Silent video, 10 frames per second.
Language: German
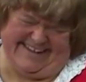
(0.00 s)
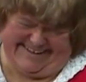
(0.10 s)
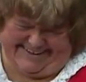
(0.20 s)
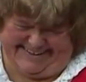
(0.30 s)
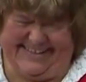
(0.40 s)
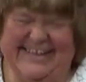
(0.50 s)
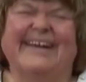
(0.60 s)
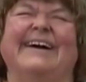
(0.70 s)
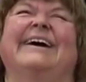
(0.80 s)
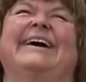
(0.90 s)
Danke.
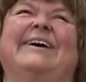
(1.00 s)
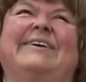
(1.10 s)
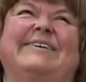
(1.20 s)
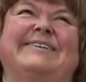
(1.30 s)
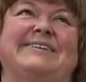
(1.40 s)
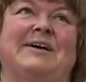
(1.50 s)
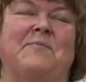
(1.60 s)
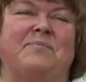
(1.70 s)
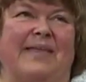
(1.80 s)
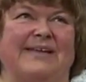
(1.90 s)

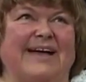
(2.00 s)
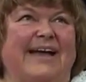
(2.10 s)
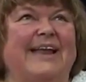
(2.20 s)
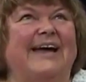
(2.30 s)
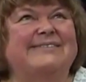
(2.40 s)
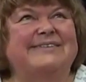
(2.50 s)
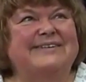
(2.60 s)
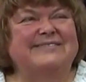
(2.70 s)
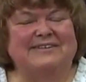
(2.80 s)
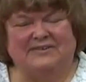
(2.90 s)
Und dann
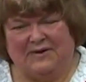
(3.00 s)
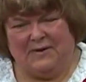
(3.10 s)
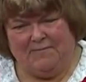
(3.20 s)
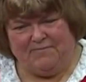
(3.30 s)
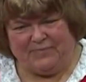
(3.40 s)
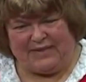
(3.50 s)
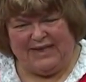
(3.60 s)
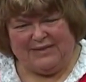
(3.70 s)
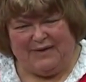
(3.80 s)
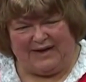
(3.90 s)
anschließend ähm,
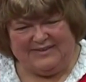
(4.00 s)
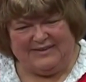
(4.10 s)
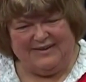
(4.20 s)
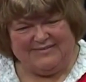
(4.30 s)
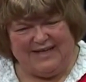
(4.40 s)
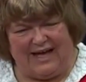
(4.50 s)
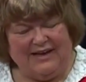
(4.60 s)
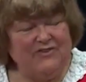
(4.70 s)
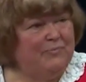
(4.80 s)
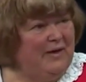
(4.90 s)
mache ich dann das
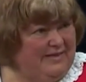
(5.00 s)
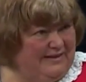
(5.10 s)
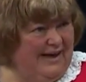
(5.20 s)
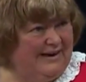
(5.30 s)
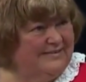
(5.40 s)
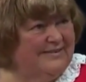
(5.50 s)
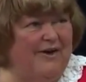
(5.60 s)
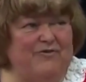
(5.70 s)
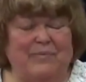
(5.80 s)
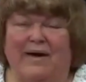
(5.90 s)
Nachgespräch
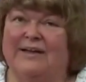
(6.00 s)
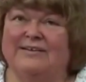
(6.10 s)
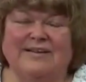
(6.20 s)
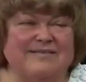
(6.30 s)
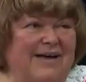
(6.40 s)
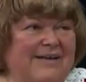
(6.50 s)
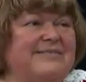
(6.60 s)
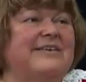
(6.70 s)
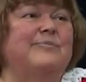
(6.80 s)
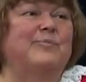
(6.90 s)
didaktisch aufbereitet. Das
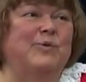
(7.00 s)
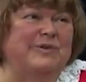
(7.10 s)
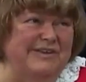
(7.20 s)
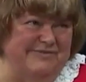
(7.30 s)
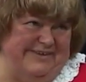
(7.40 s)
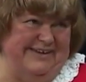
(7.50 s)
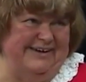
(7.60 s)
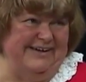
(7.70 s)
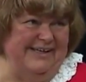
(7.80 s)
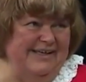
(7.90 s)
heißt, ich
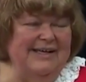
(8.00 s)
motiviere